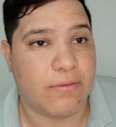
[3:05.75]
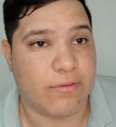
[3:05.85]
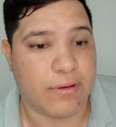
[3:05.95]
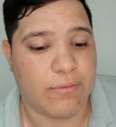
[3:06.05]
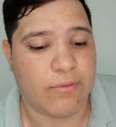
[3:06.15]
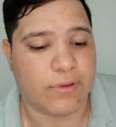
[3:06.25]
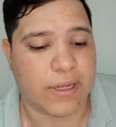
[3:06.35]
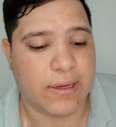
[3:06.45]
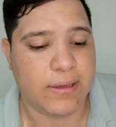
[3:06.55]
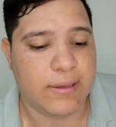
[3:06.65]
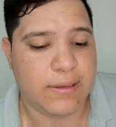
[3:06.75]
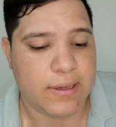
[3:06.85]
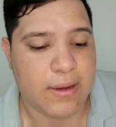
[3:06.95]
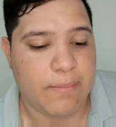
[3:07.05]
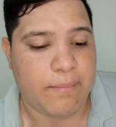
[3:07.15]
conoce Bogotá,
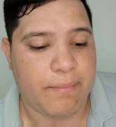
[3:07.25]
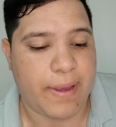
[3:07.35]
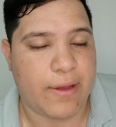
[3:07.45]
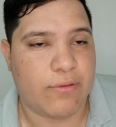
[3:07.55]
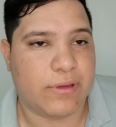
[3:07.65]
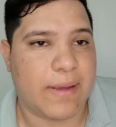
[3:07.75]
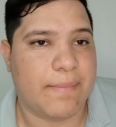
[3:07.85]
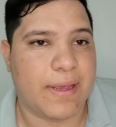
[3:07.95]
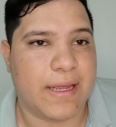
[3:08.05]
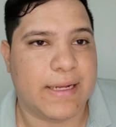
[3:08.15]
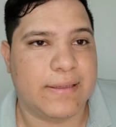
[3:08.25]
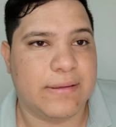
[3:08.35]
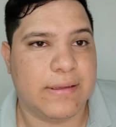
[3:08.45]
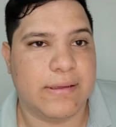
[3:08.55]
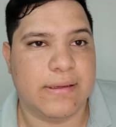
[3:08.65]
pero
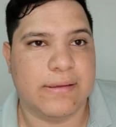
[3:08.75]
también